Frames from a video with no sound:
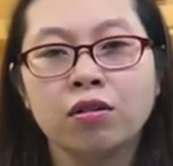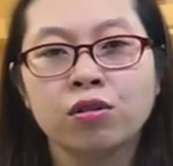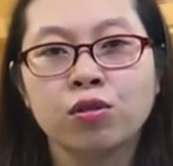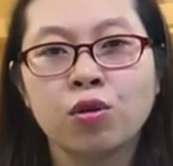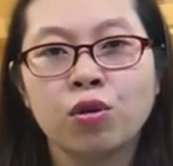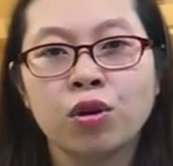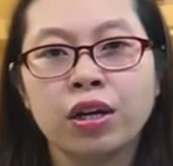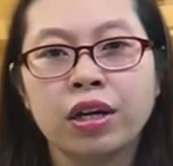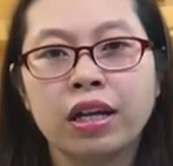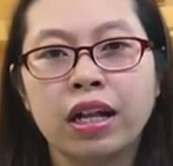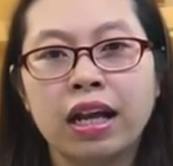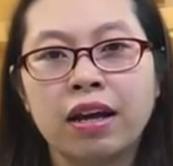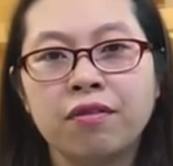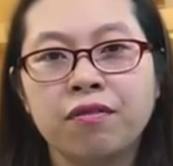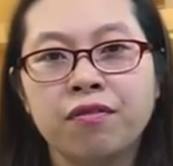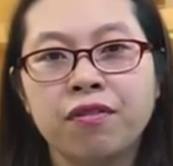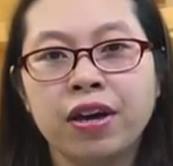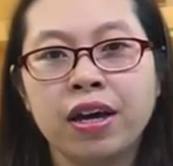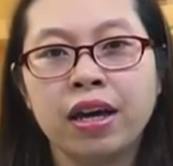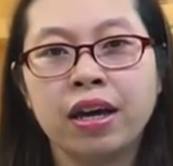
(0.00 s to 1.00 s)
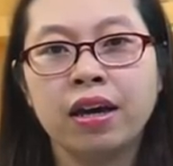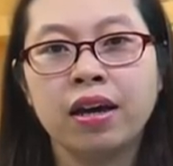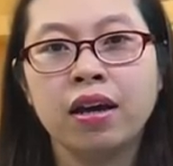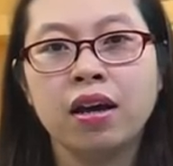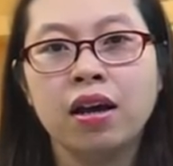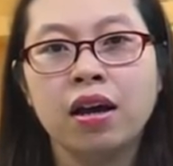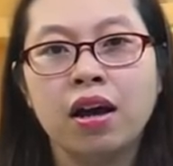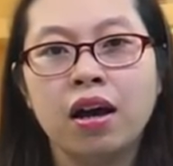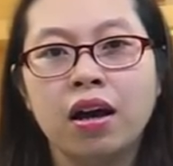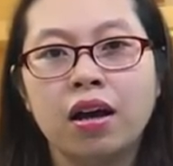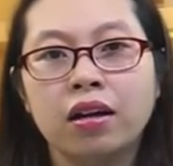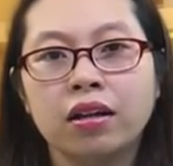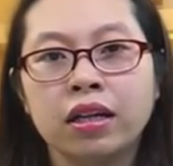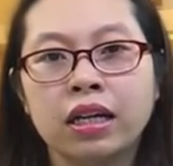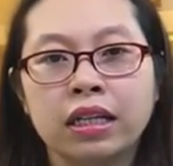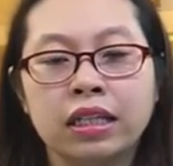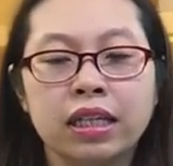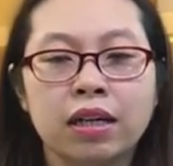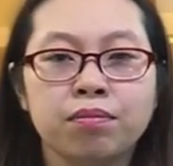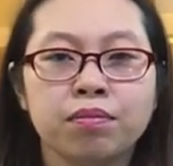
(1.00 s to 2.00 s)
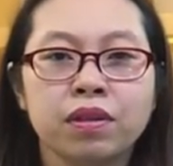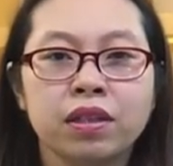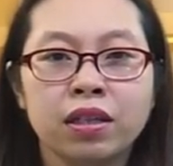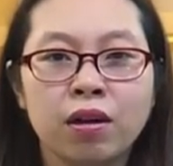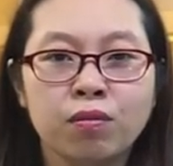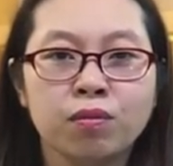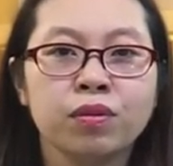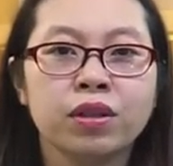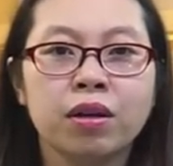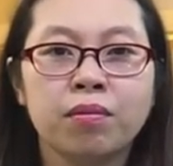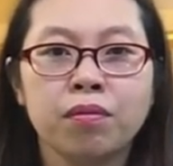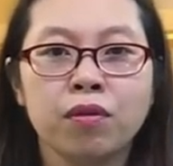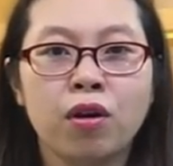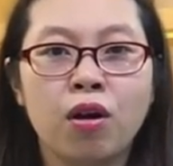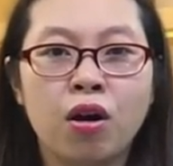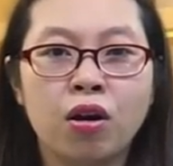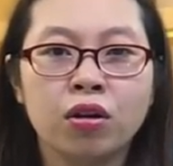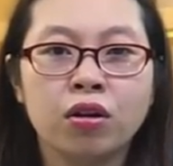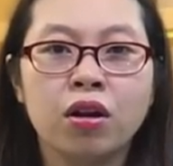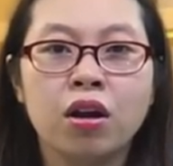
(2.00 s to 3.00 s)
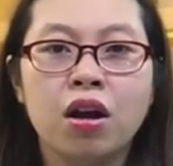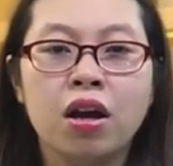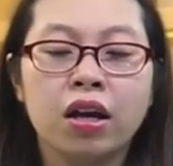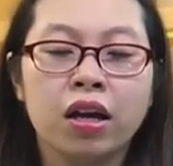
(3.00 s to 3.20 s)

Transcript: rồi lại về để chăm chồng chăm con